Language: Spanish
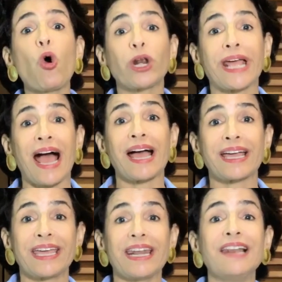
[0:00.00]
horca
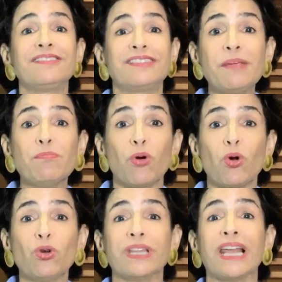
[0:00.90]
que era el
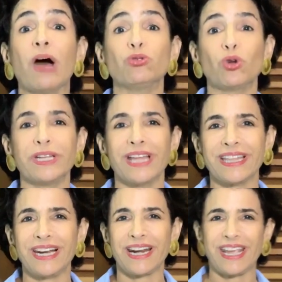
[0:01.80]
símbolo de la
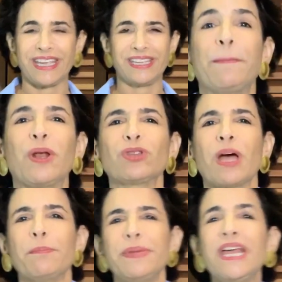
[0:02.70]
autoridad del rey. Pero
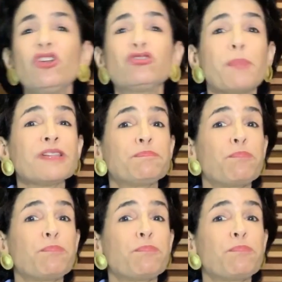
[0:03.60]
también los más